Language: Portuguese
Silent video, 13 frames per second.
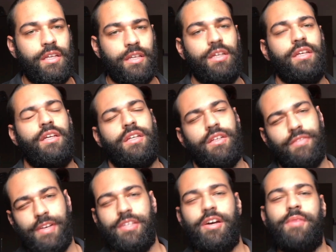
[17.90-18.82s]
e
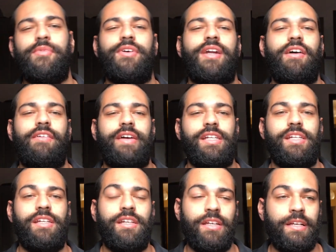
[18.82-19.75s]
que vai dar uma moral
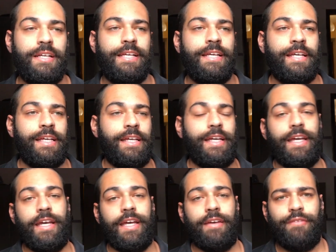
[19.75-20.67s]
aí.
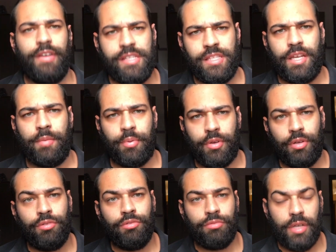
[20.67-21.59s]
É... Faz tempo
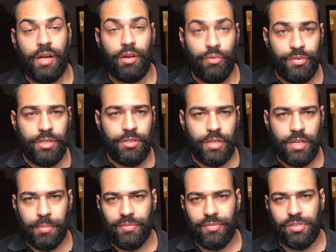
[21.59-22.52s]
que eu não trago vídeo
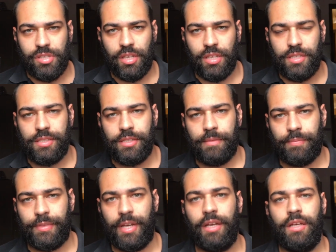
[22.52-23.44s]
aqui para vocês,
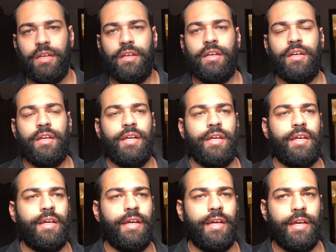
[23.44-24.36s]
né?
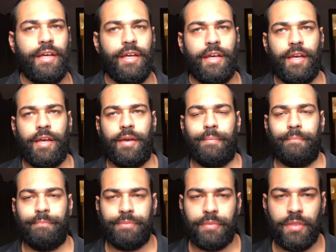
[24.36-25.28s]
É...
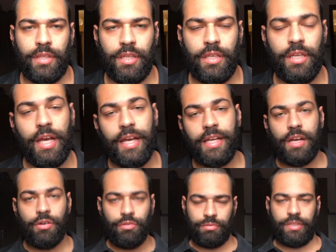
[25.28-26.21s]
E aí
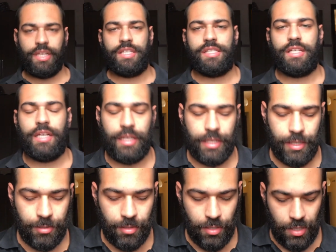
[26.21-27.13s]
que acontece,
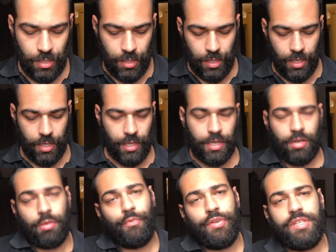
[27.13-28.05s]
galera?
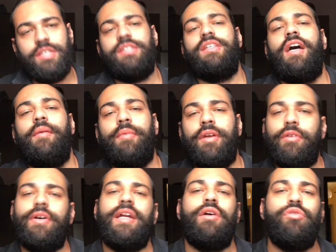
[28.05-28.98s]
É, como vocês sabem,
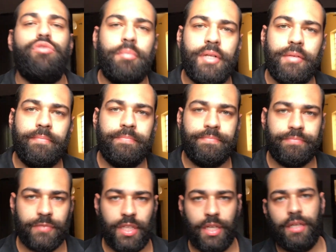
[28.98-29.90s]
eu era Uber
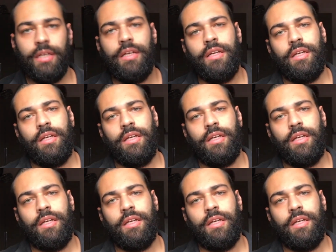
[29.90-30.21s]
né?